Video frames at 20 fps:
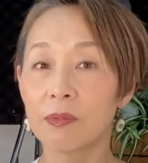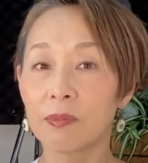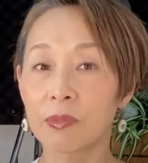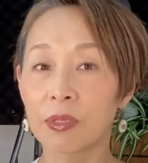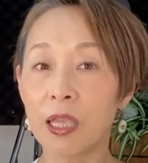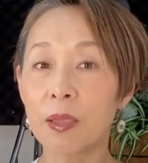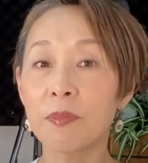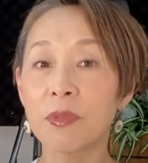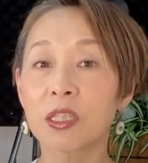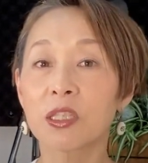
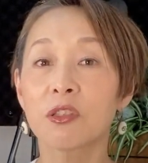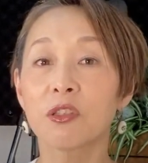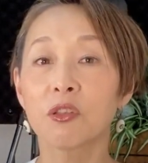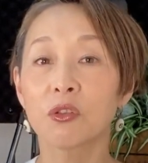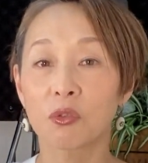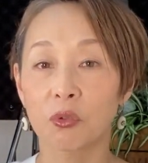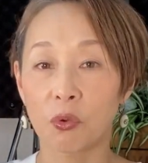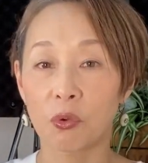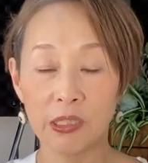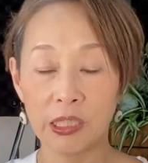厳密に言う
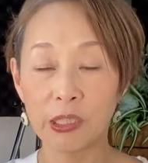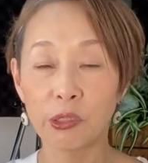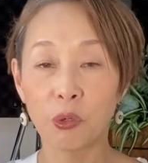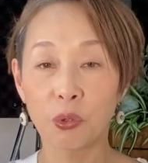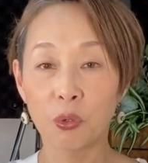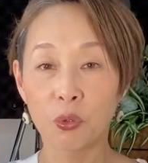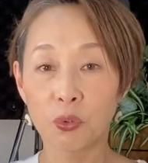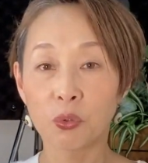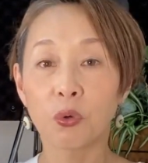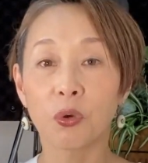といろい
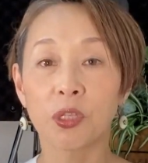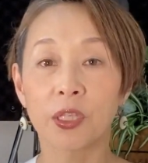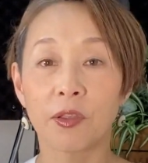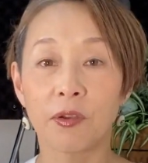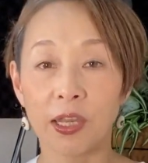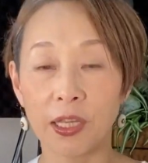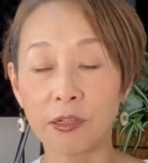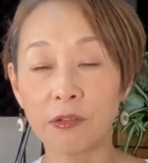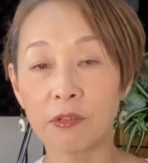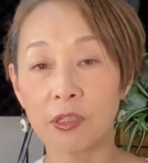ろ動いて
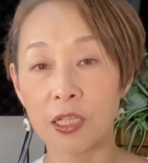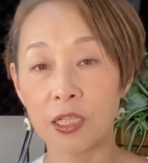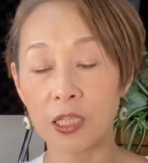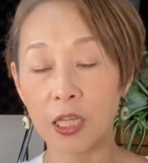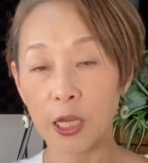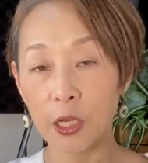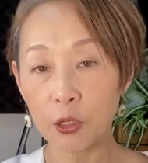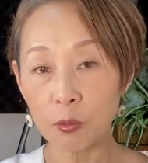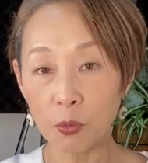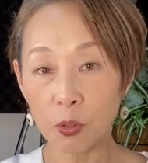はいるんです
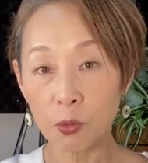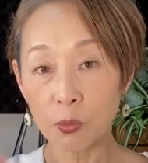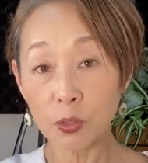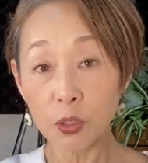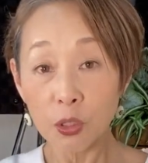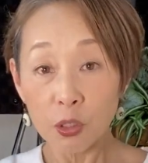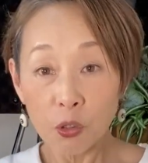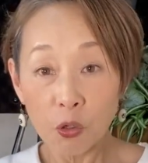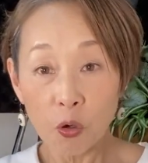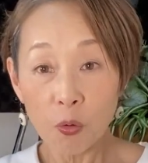けれども
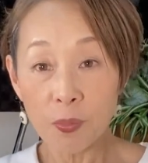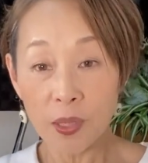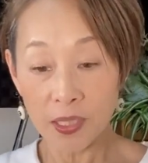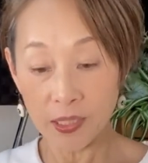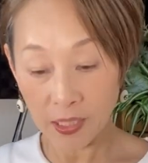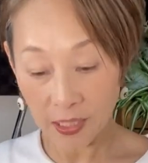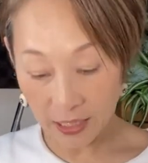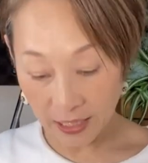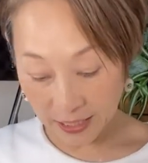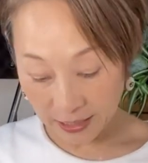表面
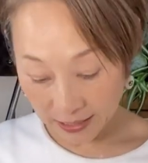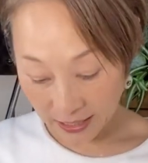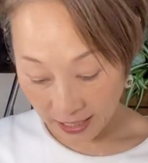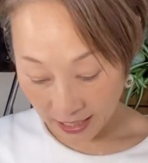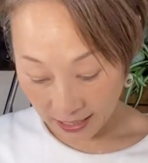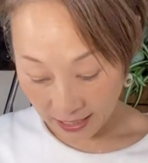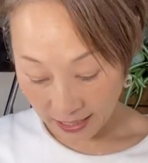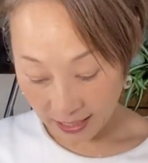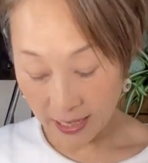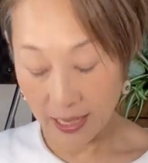的にね、
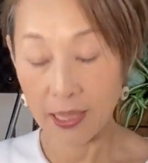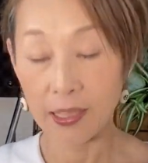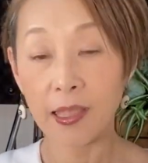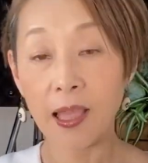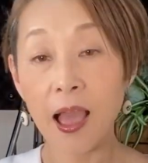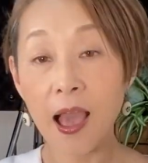えー、